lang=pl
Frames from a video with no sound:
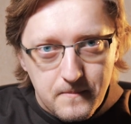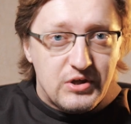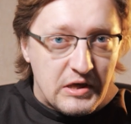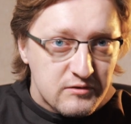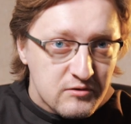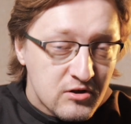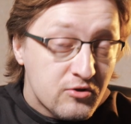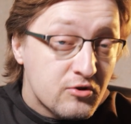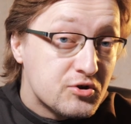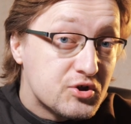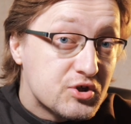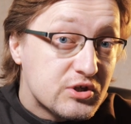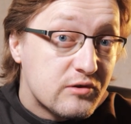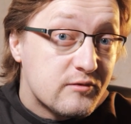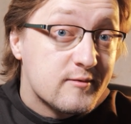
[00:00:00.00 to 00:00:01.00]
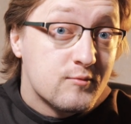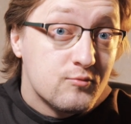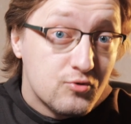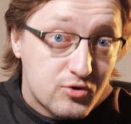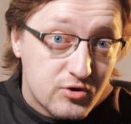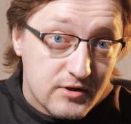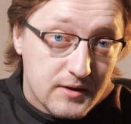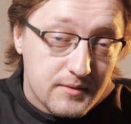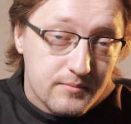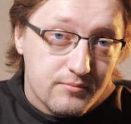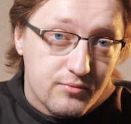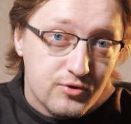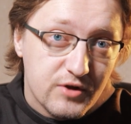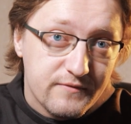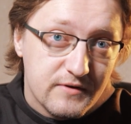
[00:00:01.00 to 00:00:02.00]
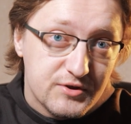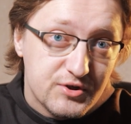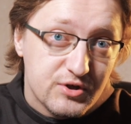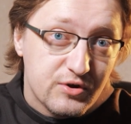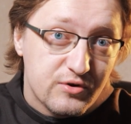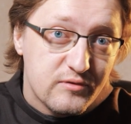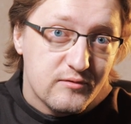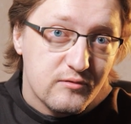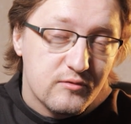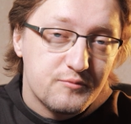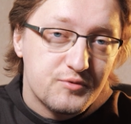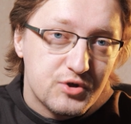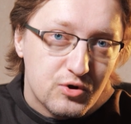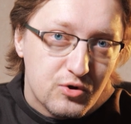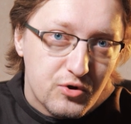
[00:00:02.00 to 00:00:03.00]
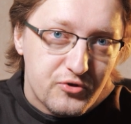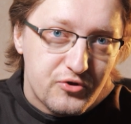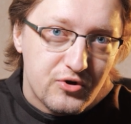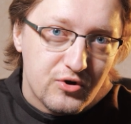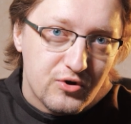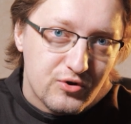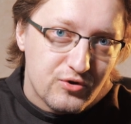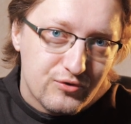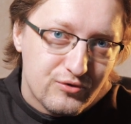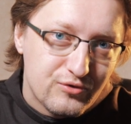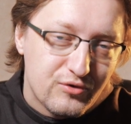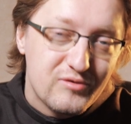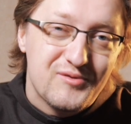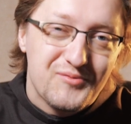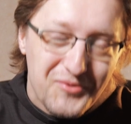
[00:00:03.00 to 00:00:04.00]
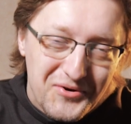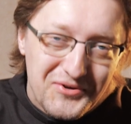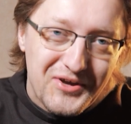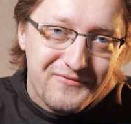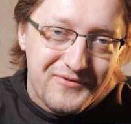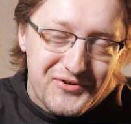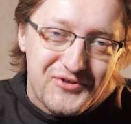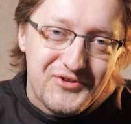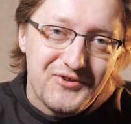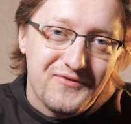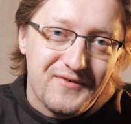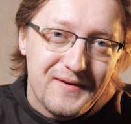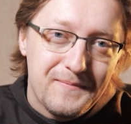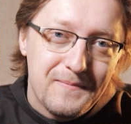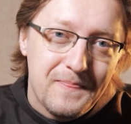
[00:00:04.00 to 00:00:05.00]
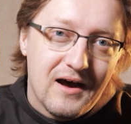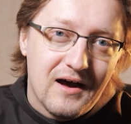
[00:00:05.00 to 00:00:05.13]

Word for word: Jest ona troszeczkę smutna, ponieważ Chrystus przychodzi do swoich właściwie,